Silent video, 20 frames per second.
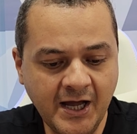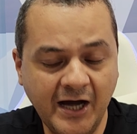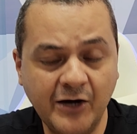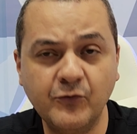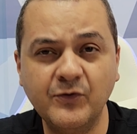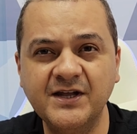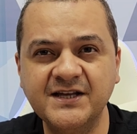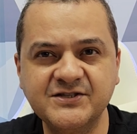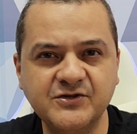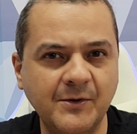a
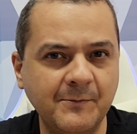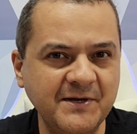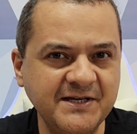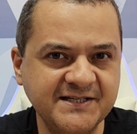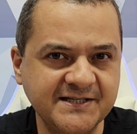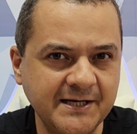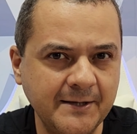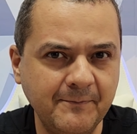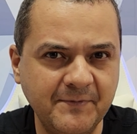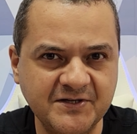conexão é bem
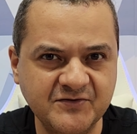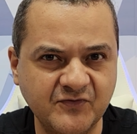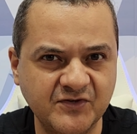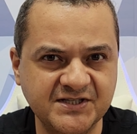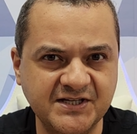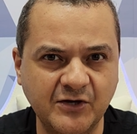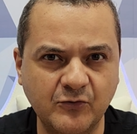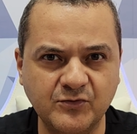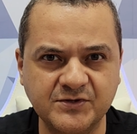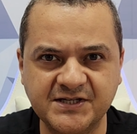simples,
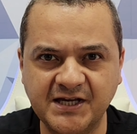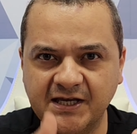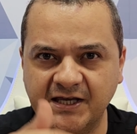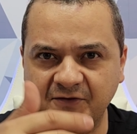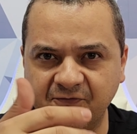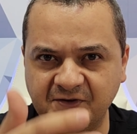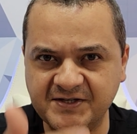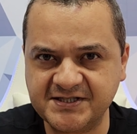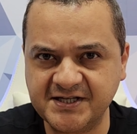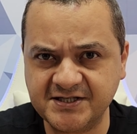você
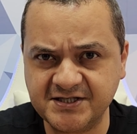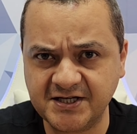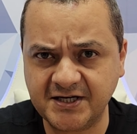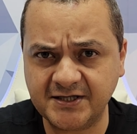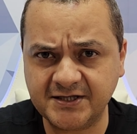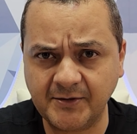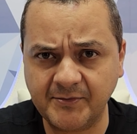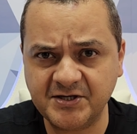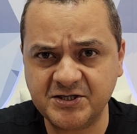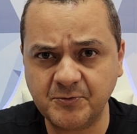consegue fazer
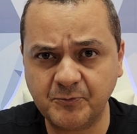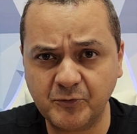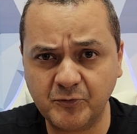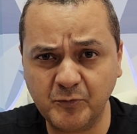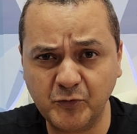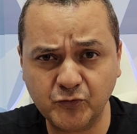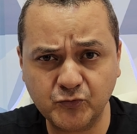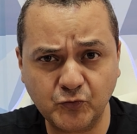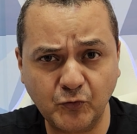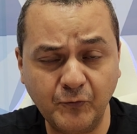diretamente por
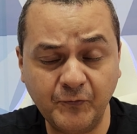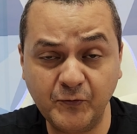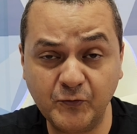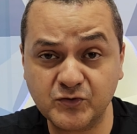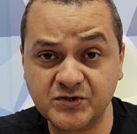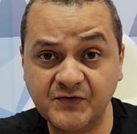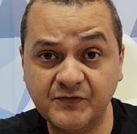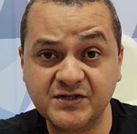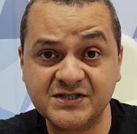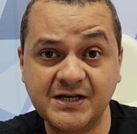Bluetooth
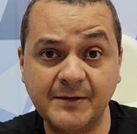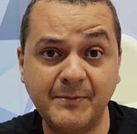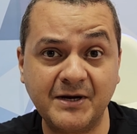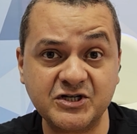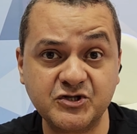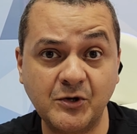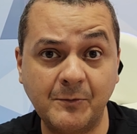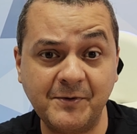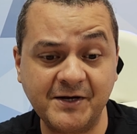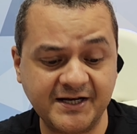ou se você
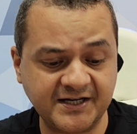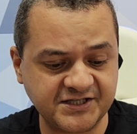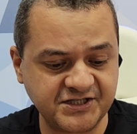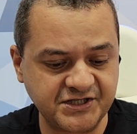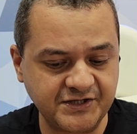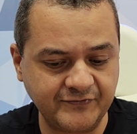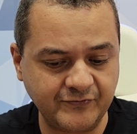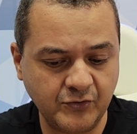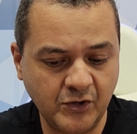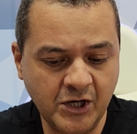baixar o
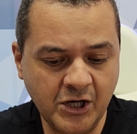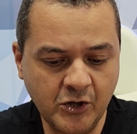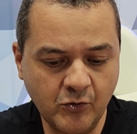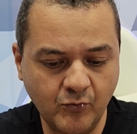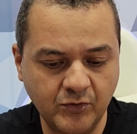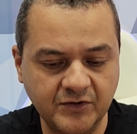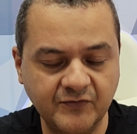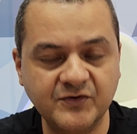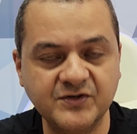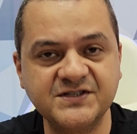aplicativo,
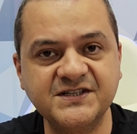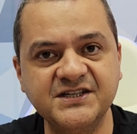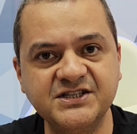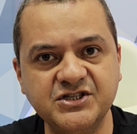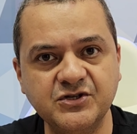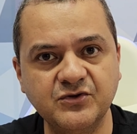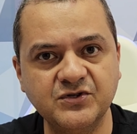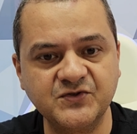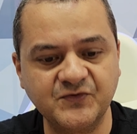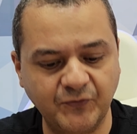quando você
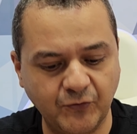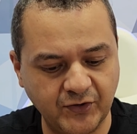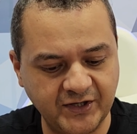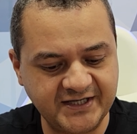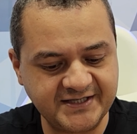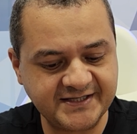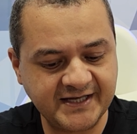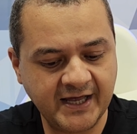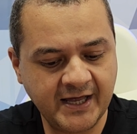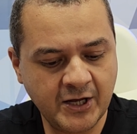tira os
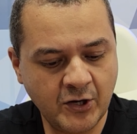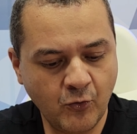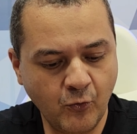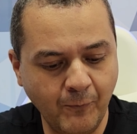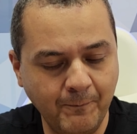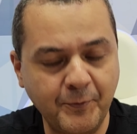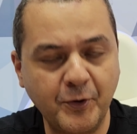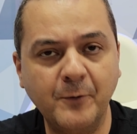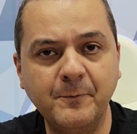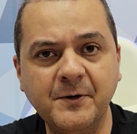fones,
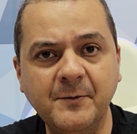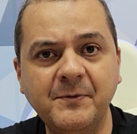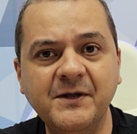o próprio